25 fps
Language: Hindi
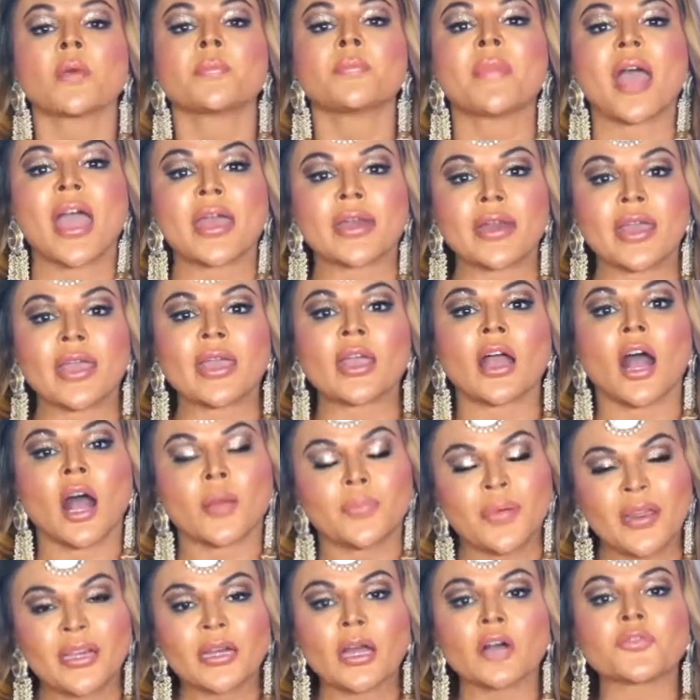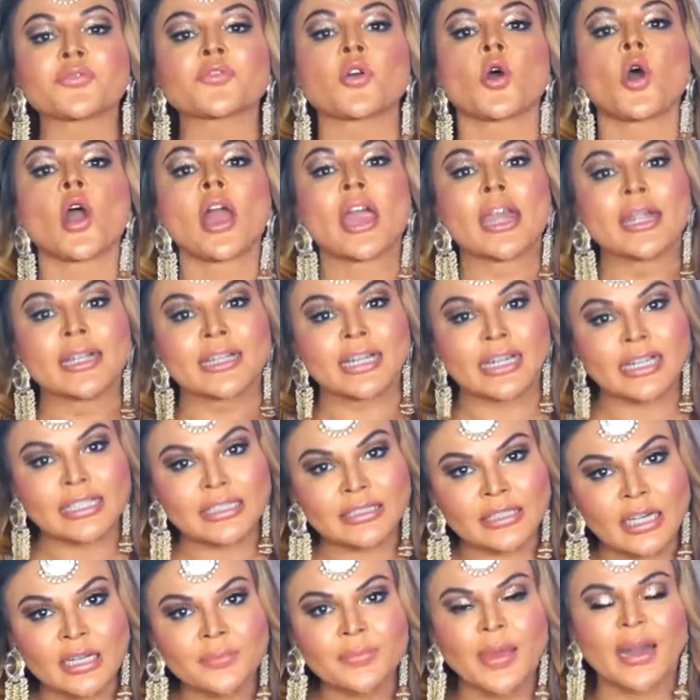मैंने अभिनव को
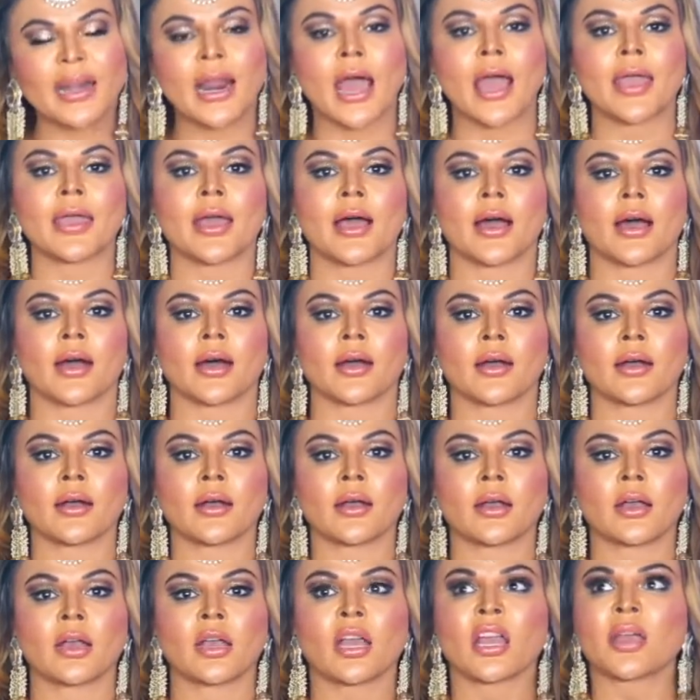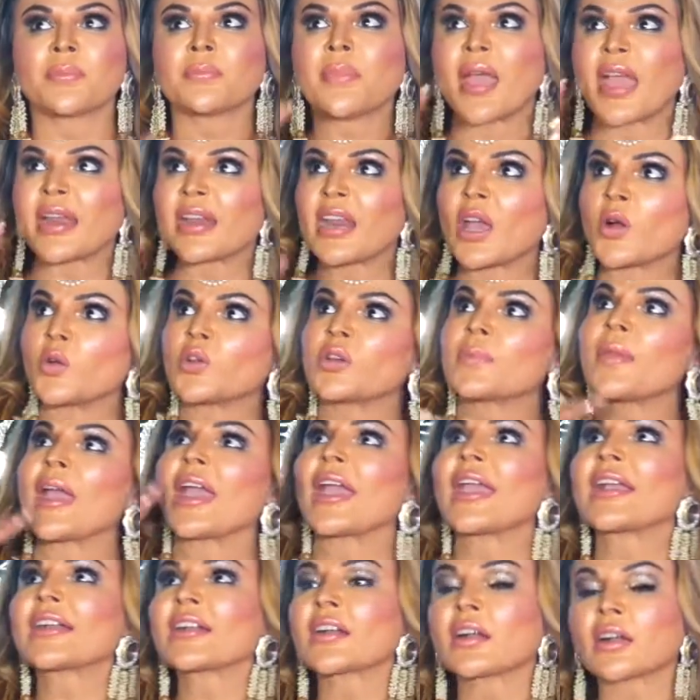इंटरेस्टिंग बनाया मैंने उनमें
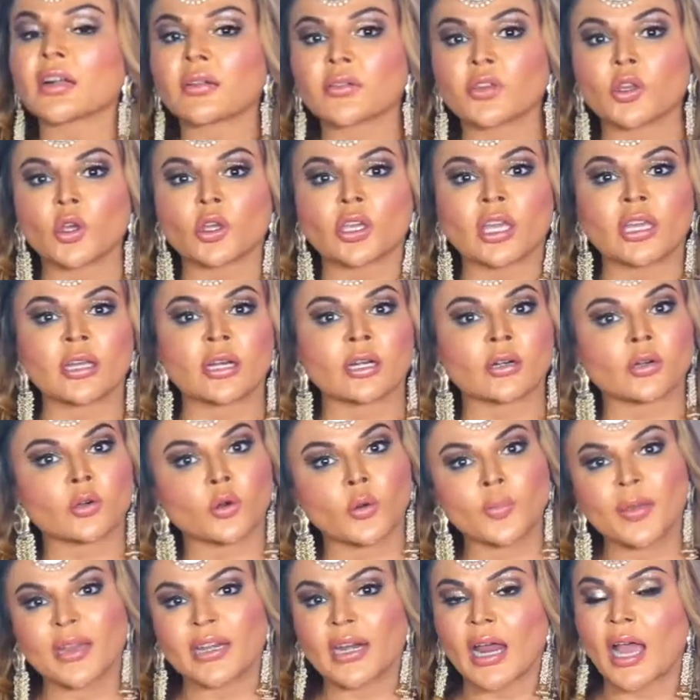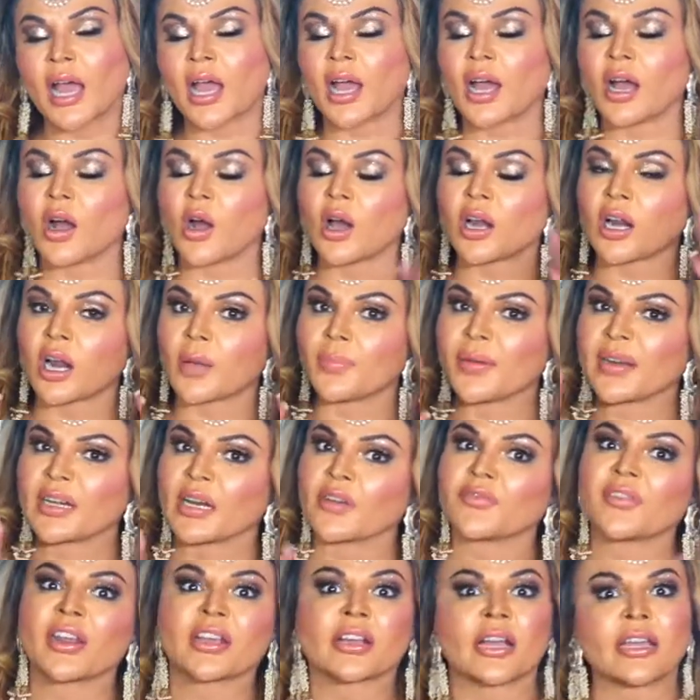एक क्योंकि रुबीना और
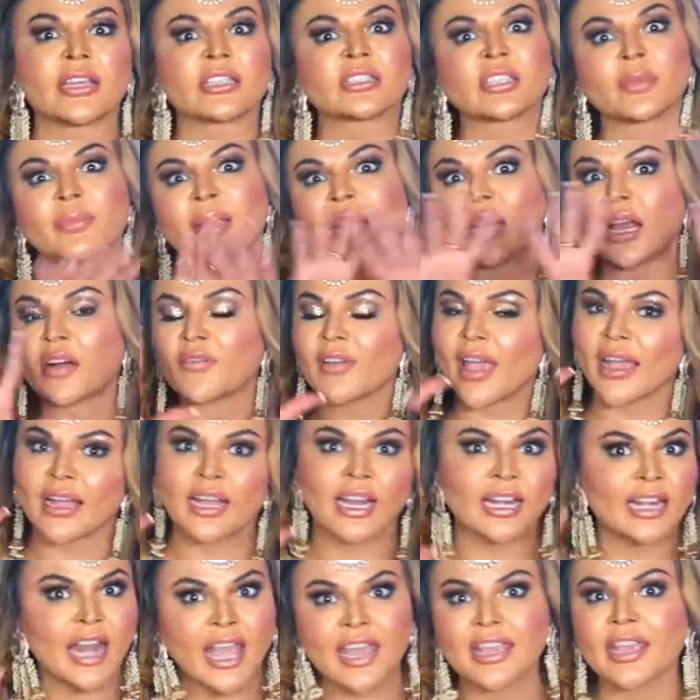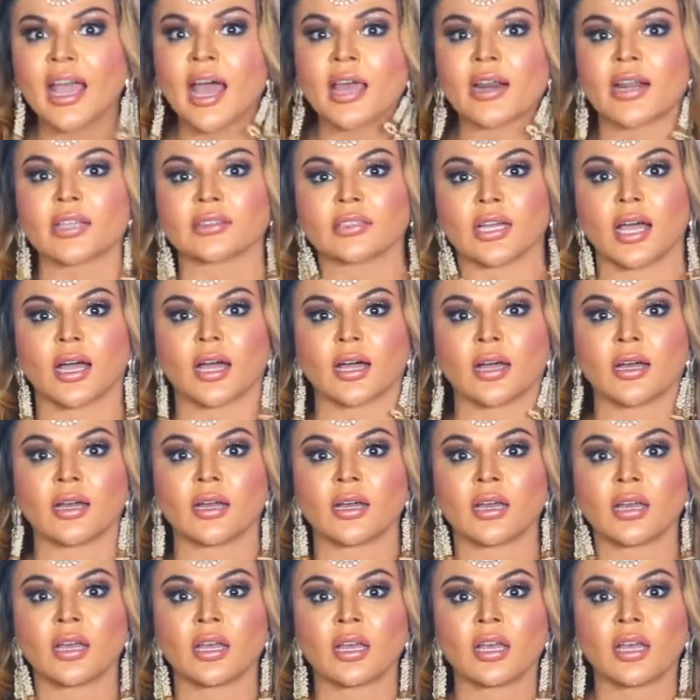अभिनव ने कहीं से भी लव एंगल नहीं आ रहा था
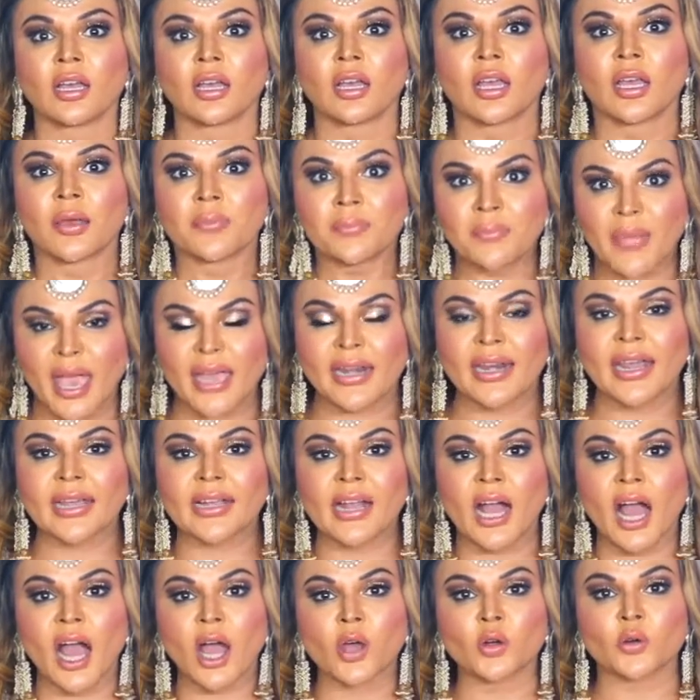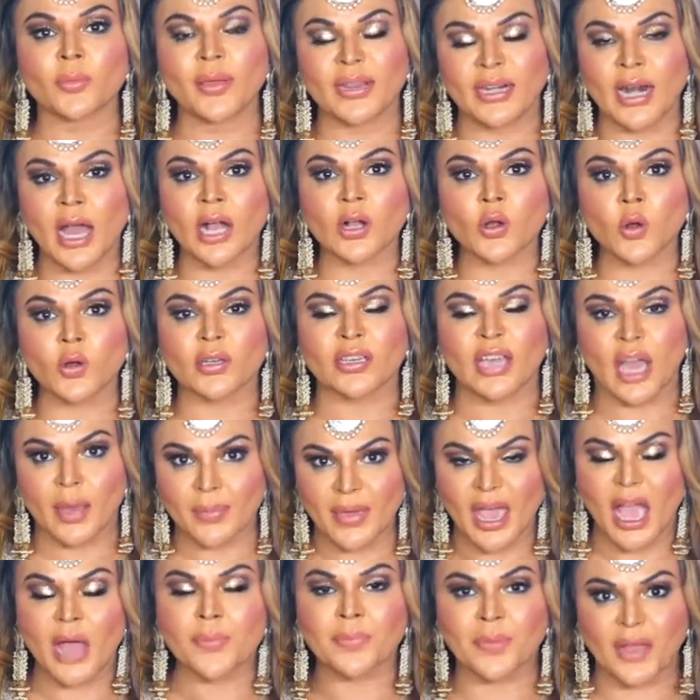मैंने कहा रुबीना को क्या
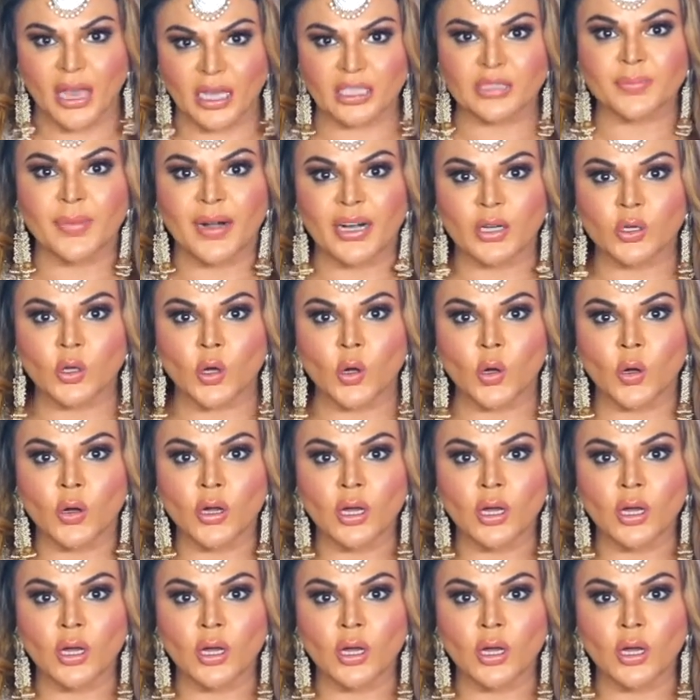मैं आपके हस्बैंड को